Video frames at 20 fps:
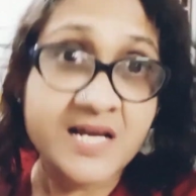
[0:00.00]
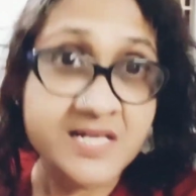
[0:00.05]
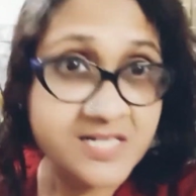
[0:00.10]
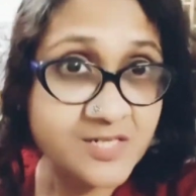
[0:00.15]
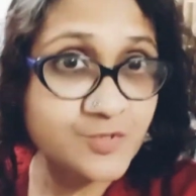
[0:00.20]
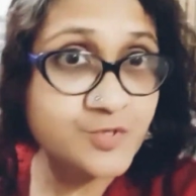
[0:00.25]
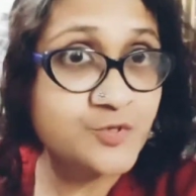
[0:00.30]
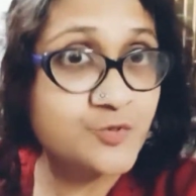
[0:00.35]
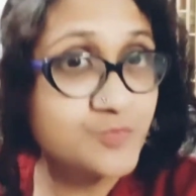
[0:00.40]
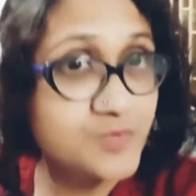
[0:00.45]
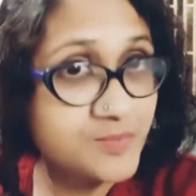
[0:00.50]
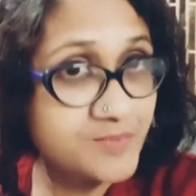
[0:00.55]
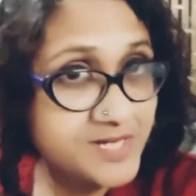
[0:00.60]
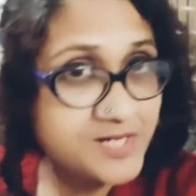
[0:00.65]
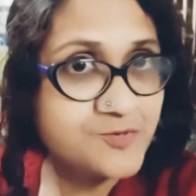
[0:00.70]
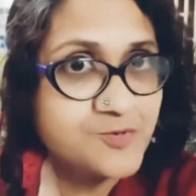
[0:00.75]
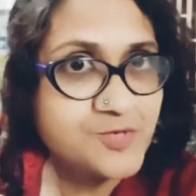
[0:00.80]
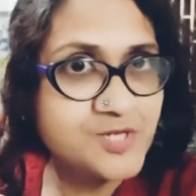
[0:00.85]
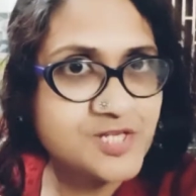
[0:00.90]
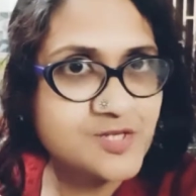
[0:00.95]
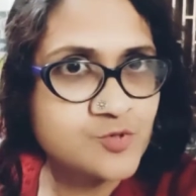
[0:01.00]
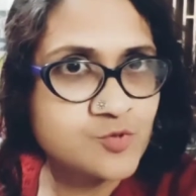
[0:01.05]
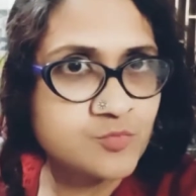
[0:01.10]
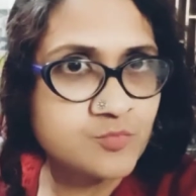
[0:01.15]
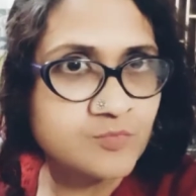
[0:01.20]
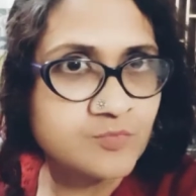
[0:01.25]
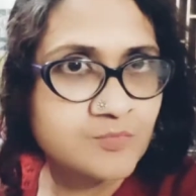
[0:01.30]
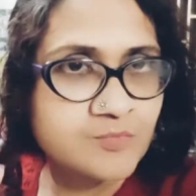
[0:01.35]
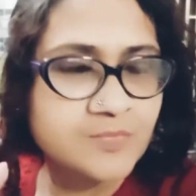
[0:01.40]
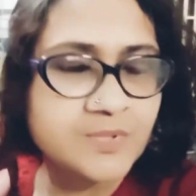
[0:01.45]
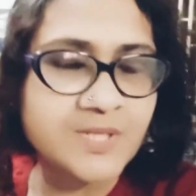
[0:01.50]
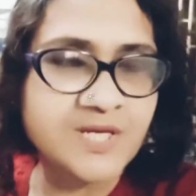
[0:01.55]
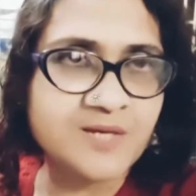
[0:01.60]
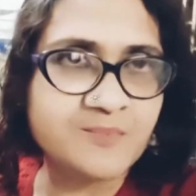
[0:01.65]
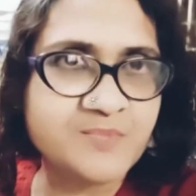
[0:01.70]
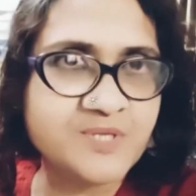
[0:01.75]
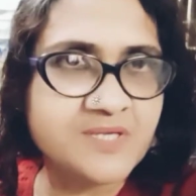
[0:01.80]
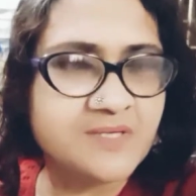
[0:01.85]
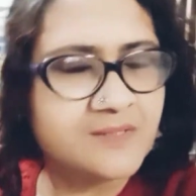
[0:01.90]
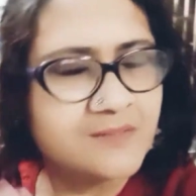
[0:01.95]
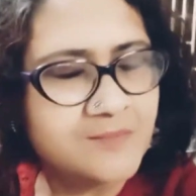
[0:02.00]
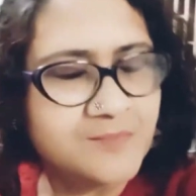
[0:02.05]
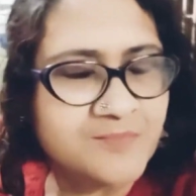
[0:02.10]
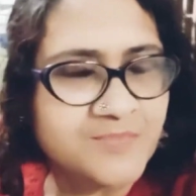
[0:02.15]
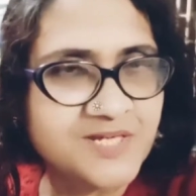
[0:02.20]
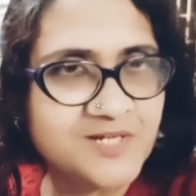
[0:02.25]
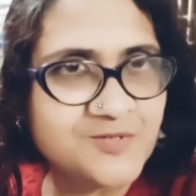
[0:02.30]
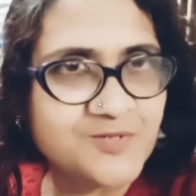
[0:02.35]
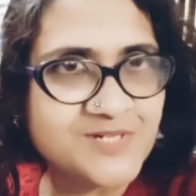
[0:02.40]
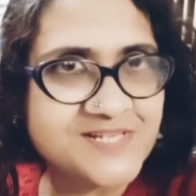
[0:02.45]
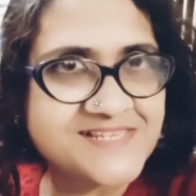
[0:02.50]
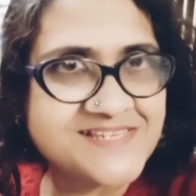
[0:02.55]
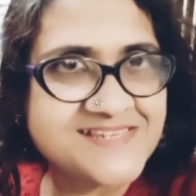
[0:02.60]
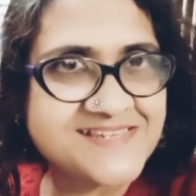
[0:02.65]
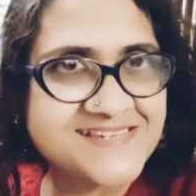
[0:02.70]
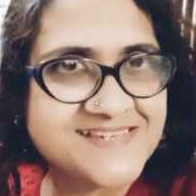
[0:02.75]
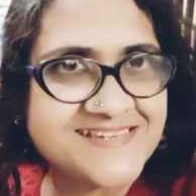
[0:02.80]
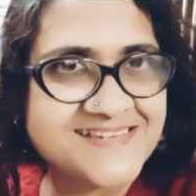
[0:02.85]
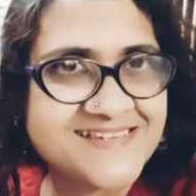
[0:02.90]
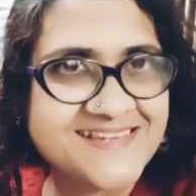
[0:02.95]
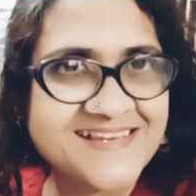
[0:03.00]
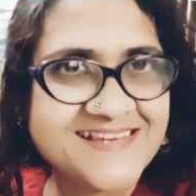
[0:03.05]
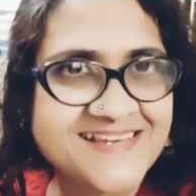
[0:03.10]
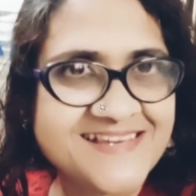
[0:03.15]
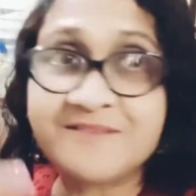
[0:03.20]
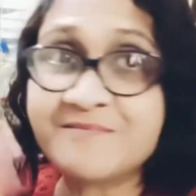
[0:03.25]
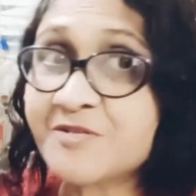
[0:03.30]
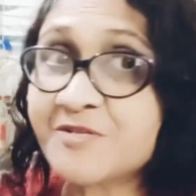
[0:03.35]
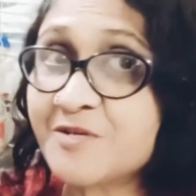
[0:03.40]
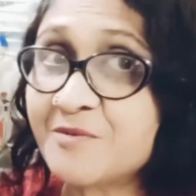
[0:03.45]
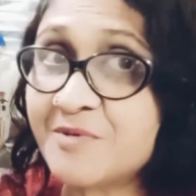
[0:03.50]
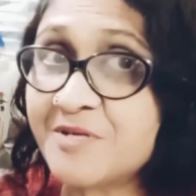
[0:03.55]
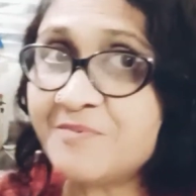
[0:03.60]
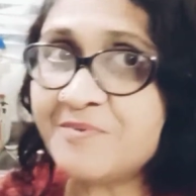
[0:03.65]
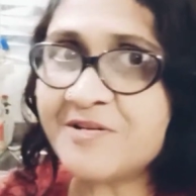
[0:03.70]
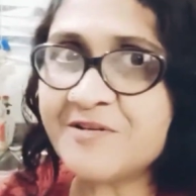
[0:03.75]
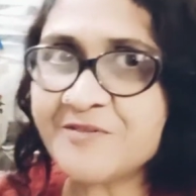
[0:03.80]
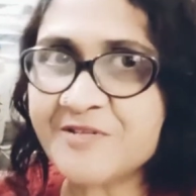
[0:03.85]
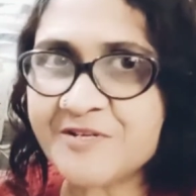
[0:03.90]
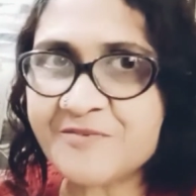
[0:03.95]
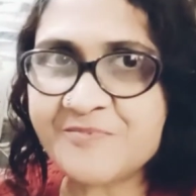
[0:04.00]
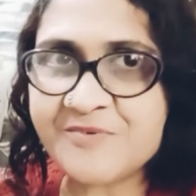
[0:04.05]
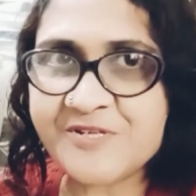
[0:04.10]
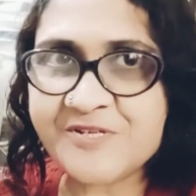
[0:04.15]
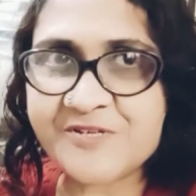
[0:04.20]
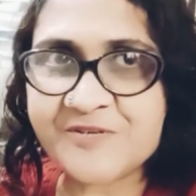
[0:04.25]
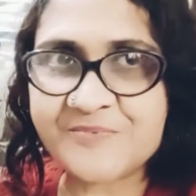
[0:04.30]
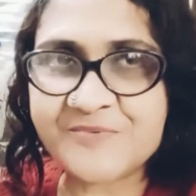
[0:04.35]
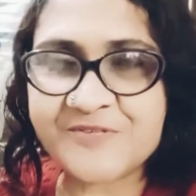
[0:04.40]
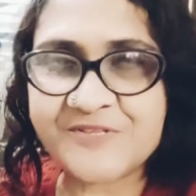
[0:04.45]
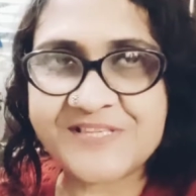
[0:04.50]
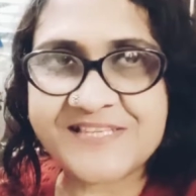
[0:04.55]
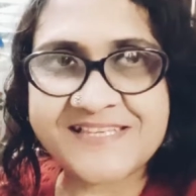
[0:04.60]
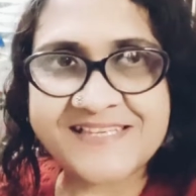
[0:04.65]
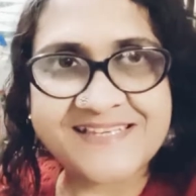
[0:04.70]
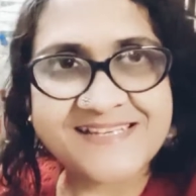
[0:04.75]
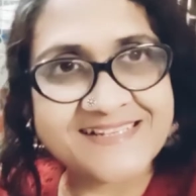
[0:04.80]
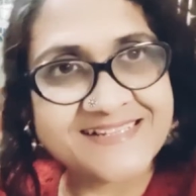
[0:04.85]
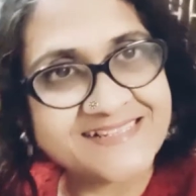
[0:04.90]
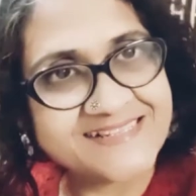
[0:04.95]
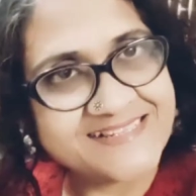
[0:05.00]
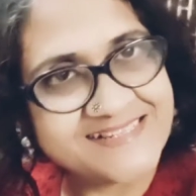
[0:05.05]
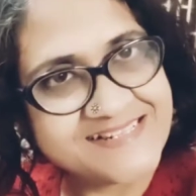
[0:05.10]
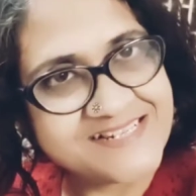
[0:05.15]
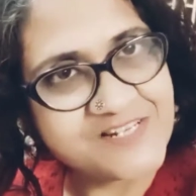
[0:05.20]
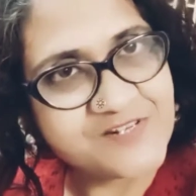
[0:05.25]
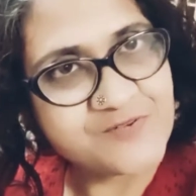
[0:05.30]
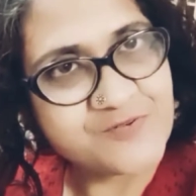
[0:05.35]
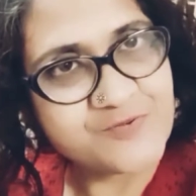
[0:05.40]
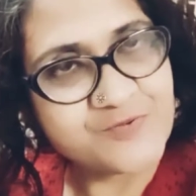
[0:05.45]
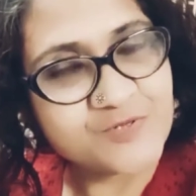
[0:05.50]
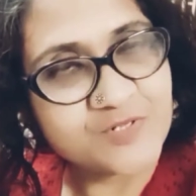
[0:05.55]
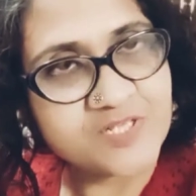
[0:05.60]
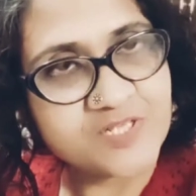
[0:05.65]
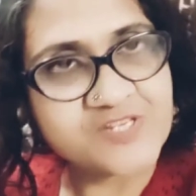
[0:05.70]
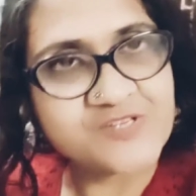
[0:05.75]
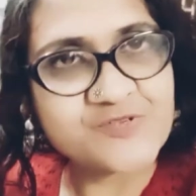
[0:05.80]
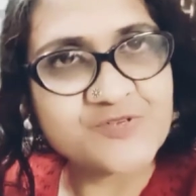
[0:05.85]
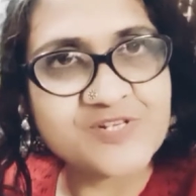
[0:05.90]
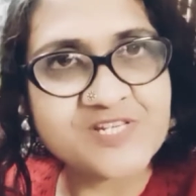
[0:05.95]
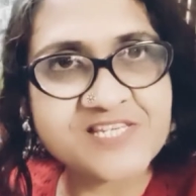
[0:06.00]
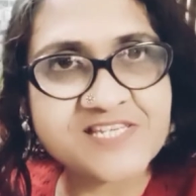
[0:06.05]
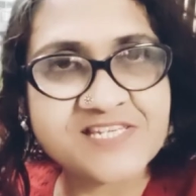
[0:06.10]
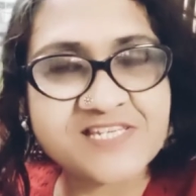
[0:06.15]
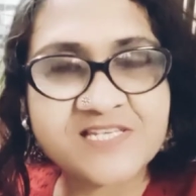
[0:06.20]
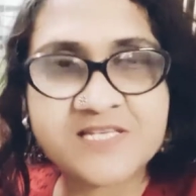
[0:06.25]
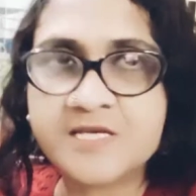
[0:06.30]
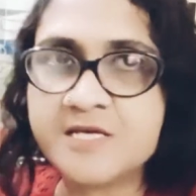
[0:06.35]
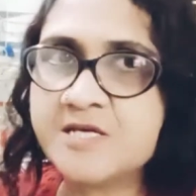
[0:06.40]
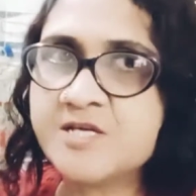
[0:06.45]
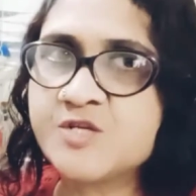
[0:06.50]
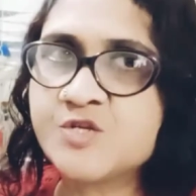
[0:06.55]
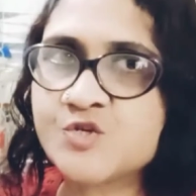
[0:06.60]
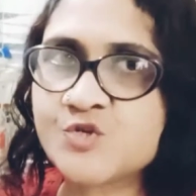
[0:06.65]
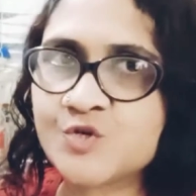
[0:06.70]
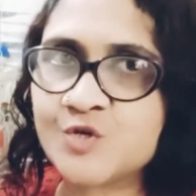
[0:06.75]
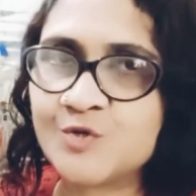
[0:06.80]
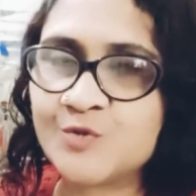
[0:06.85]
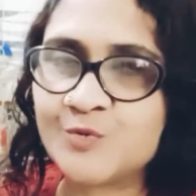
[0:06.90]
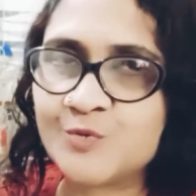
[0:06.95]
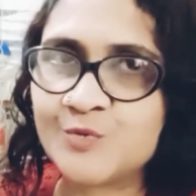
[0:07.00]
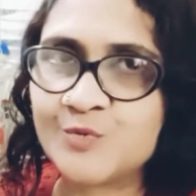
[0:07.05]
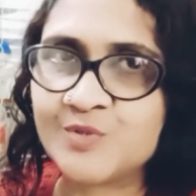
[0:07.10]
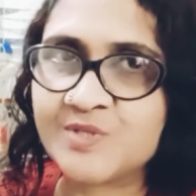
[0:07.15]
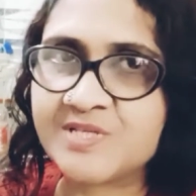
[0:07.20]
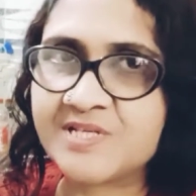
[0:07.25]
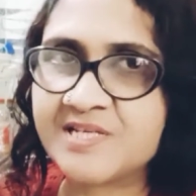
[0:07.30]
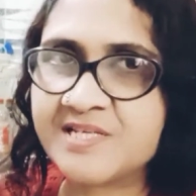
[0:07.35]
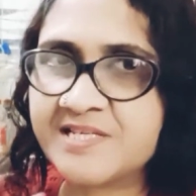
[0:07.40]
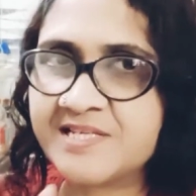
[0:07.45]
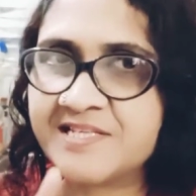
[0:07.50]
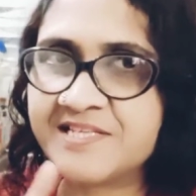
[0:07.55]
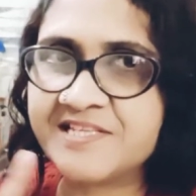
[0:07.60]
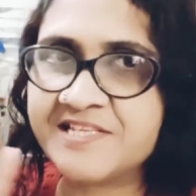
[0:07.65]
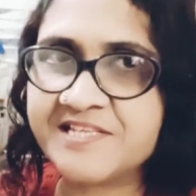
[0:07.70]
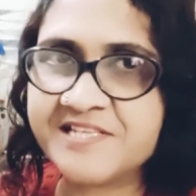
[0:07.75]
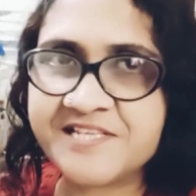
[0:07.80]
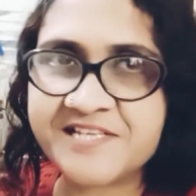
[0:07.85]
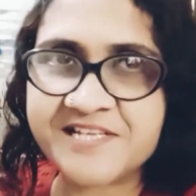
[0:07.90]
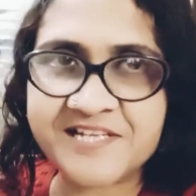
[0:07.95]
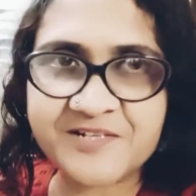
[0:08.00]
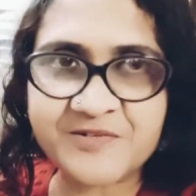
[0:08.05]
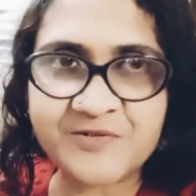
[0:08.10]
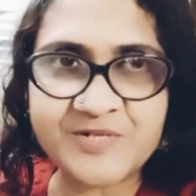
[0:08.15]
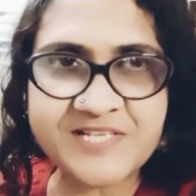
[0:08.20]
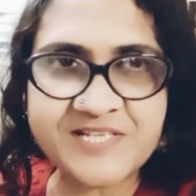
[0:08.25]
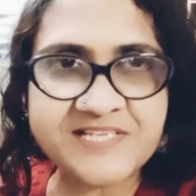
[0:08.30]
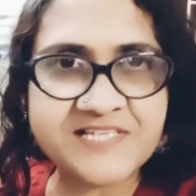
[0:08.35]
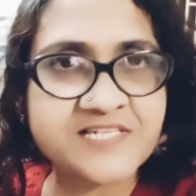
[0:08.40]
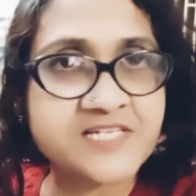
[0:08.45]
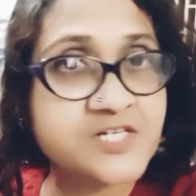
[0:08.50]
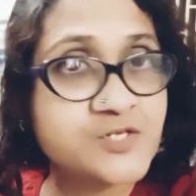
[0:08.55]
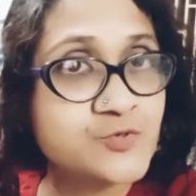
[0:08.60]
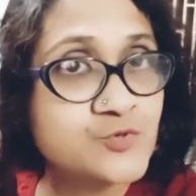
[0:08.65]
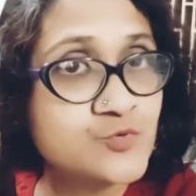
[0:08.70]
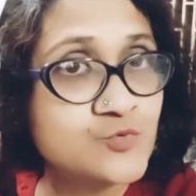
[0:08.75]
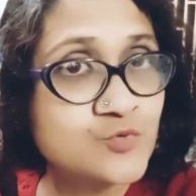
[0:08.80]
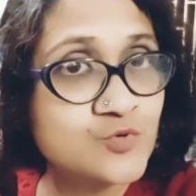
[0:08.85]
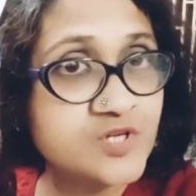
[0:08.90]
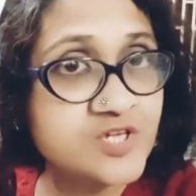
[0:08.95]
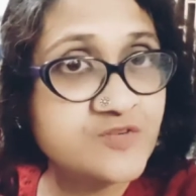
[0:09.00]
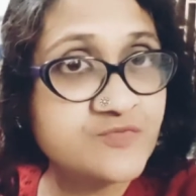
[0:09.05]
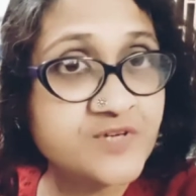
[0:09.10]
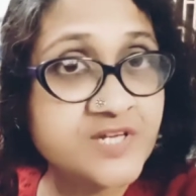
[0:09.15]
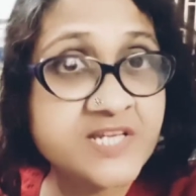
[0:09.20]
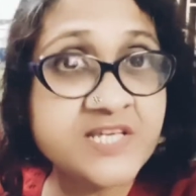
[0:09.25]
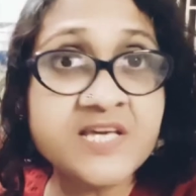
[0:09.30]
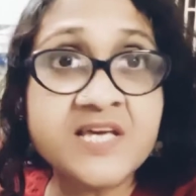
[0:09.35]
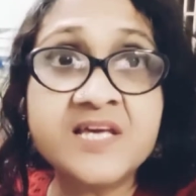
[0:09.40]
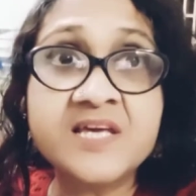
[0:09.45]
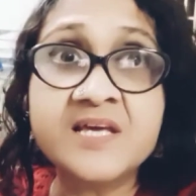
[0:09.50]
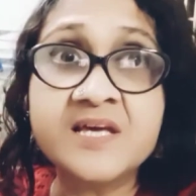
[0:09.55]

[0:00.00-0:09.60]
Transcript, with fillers: আশা করি তোমরা ভালো আছো আমি ভালো আছি আমরা সবাই ভালো থাকবো এই শপথ নিয়ে আজকের দিনটা শুরু করতে চলেছি চলো তাহলে আর দেরি না করে দিনটা শুরু করেই ফেলি